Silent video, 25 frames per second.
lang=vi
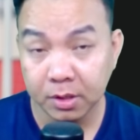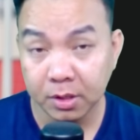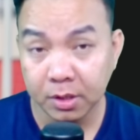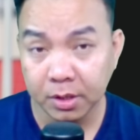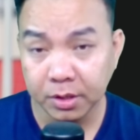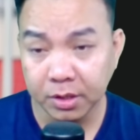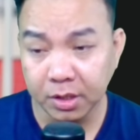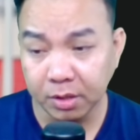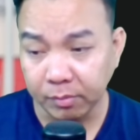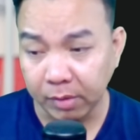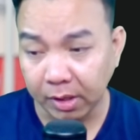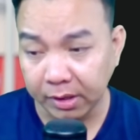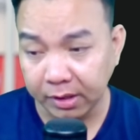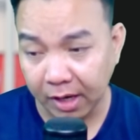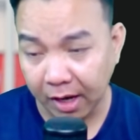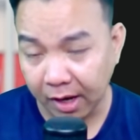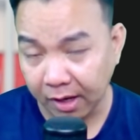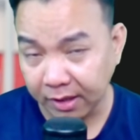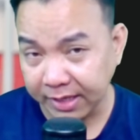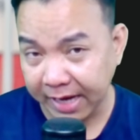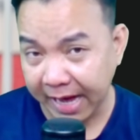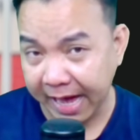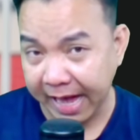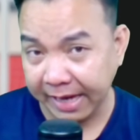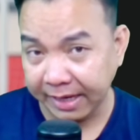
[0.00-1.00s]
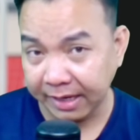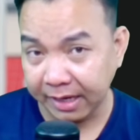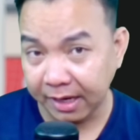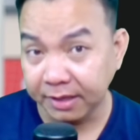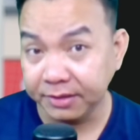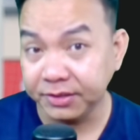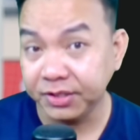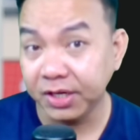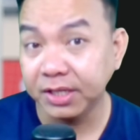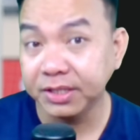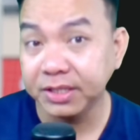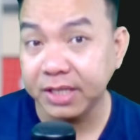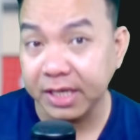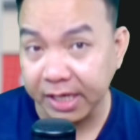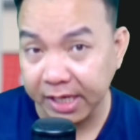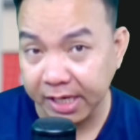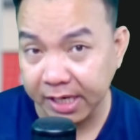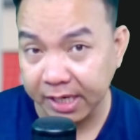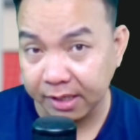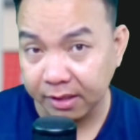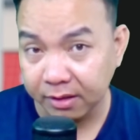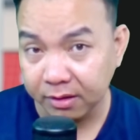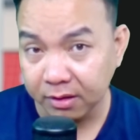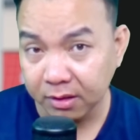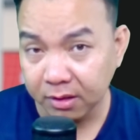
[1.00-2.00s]
Nhưng mà rõ ràng ở trên
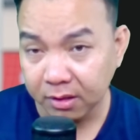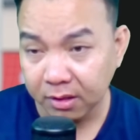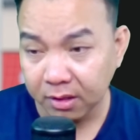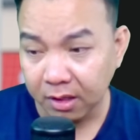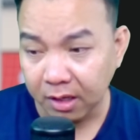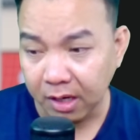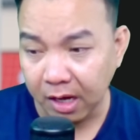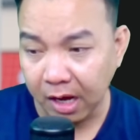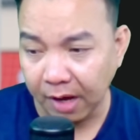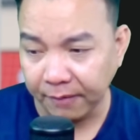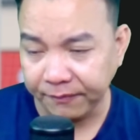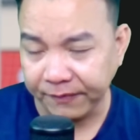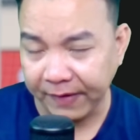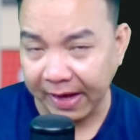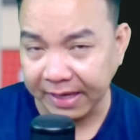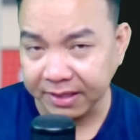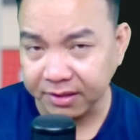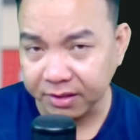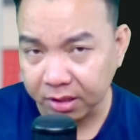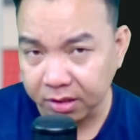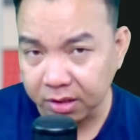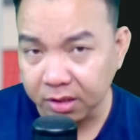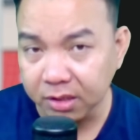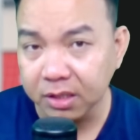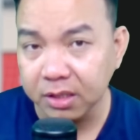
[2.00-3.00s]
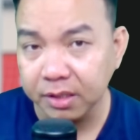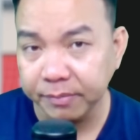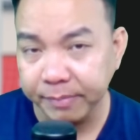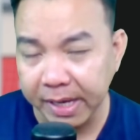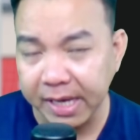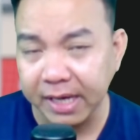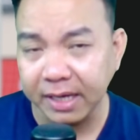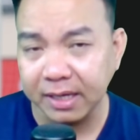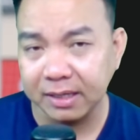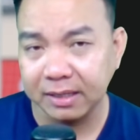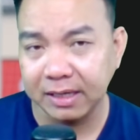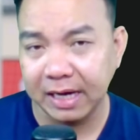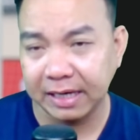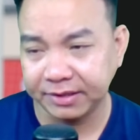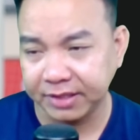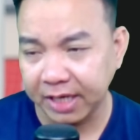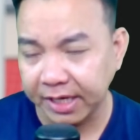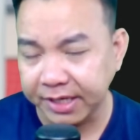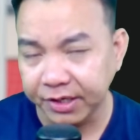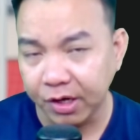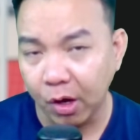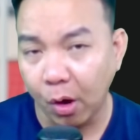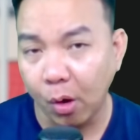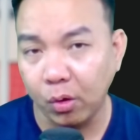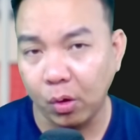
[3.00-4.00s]
kia họ phải thừa biết là
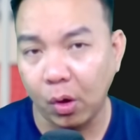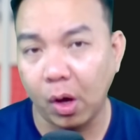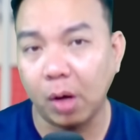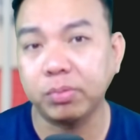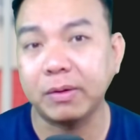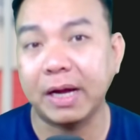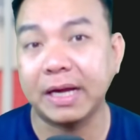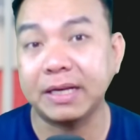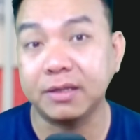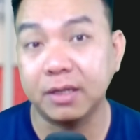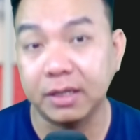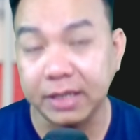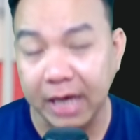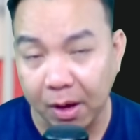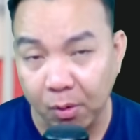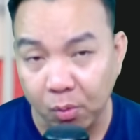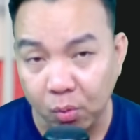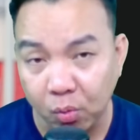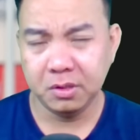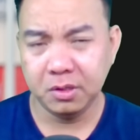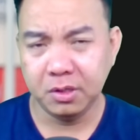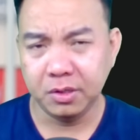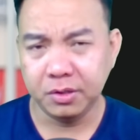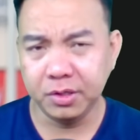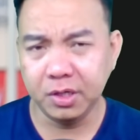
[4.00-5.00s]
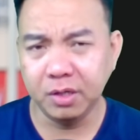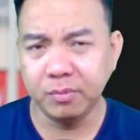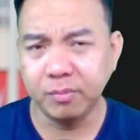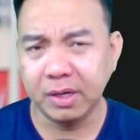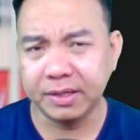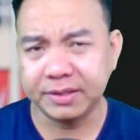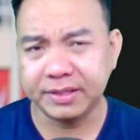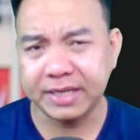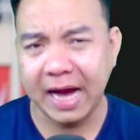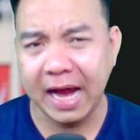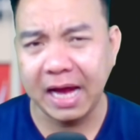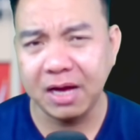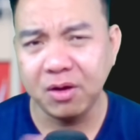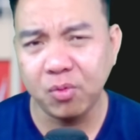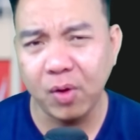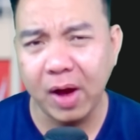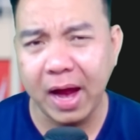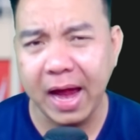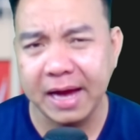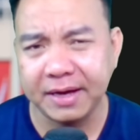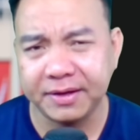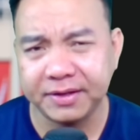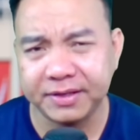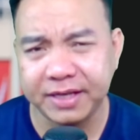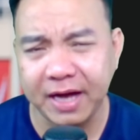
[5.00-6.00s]
trình độ của ông này tới đâu. Nhưng mà trải
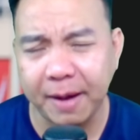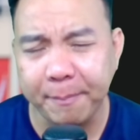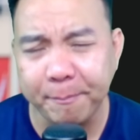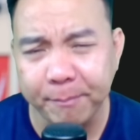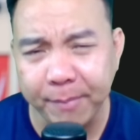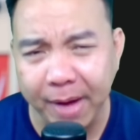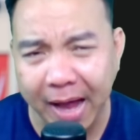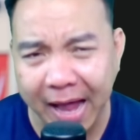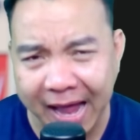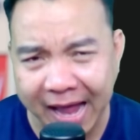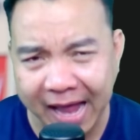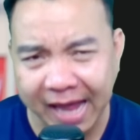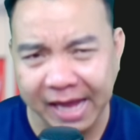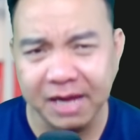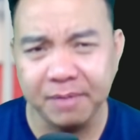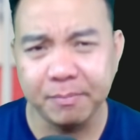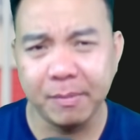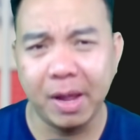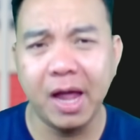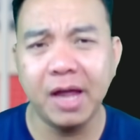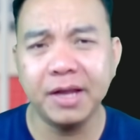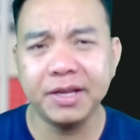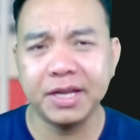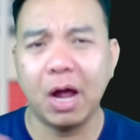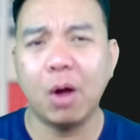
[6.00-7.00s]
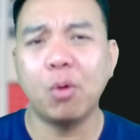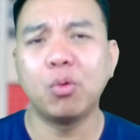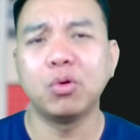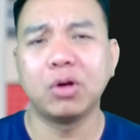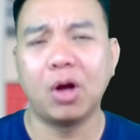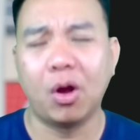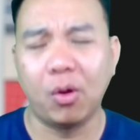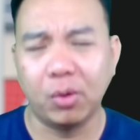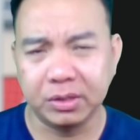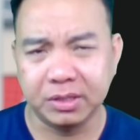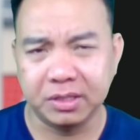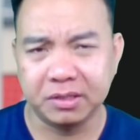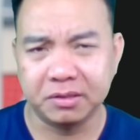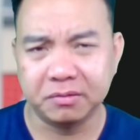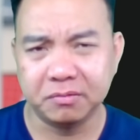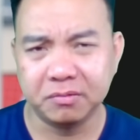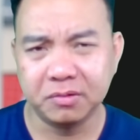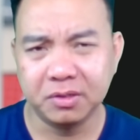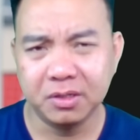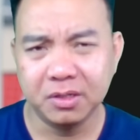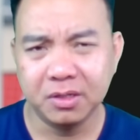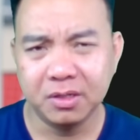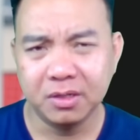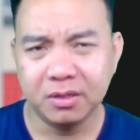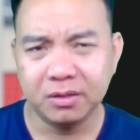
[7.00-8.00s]
qua trăm ải bể dâu rồi
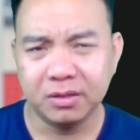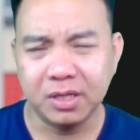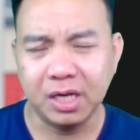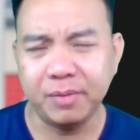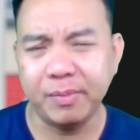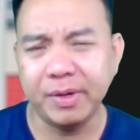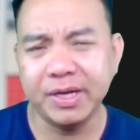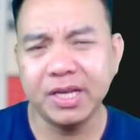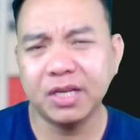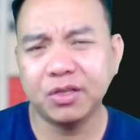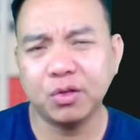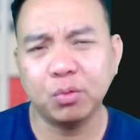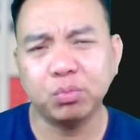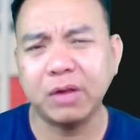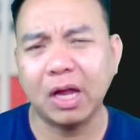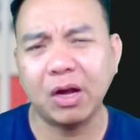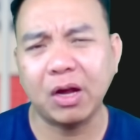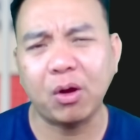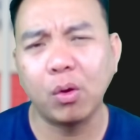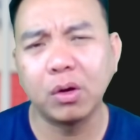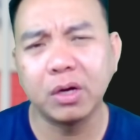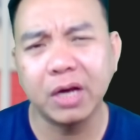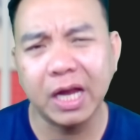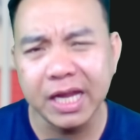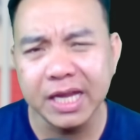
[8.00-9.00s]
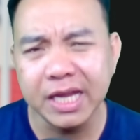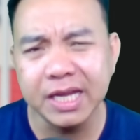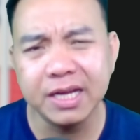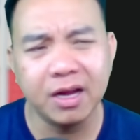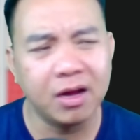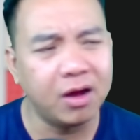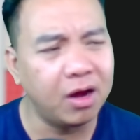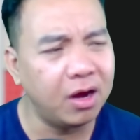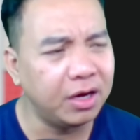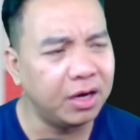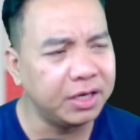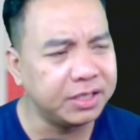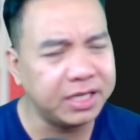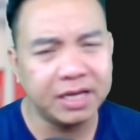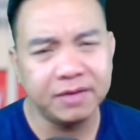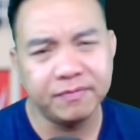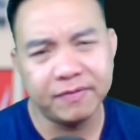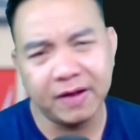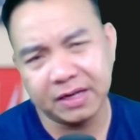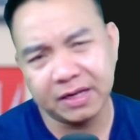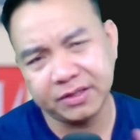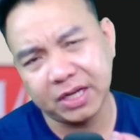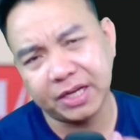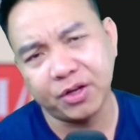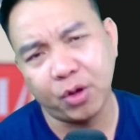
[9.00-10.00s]
thì bây giờ chúng ta còn nghi ngờ gì
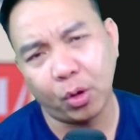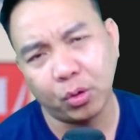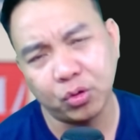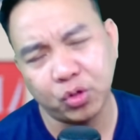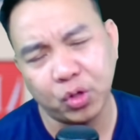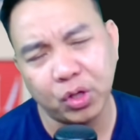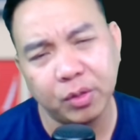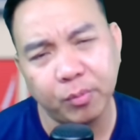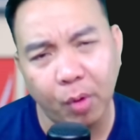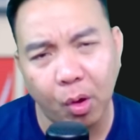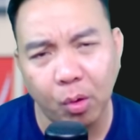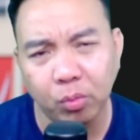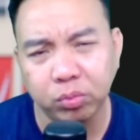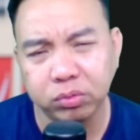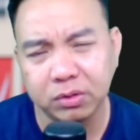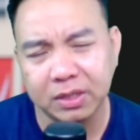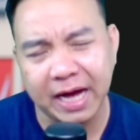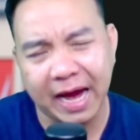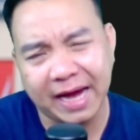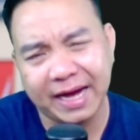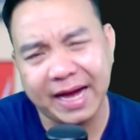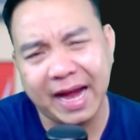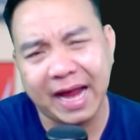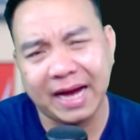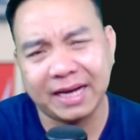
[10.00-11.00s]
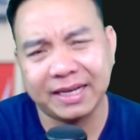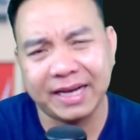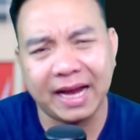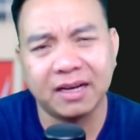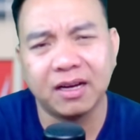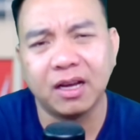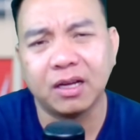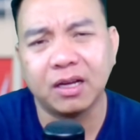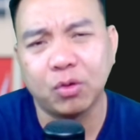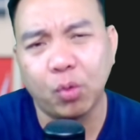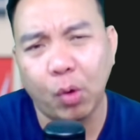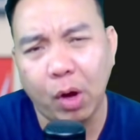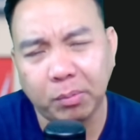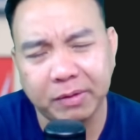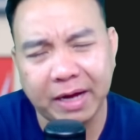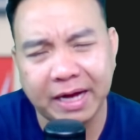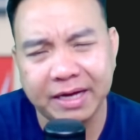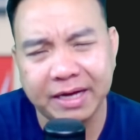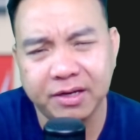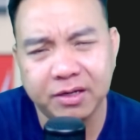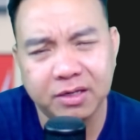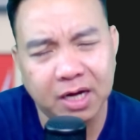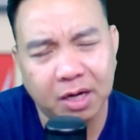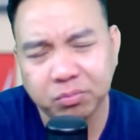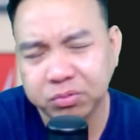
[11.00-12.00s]
về trình độ chuyên môn, khả năng năng lực của ông
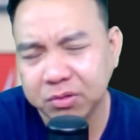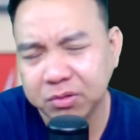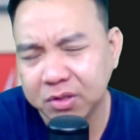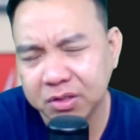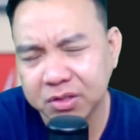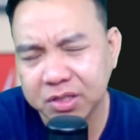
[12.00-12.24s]
này nữa không?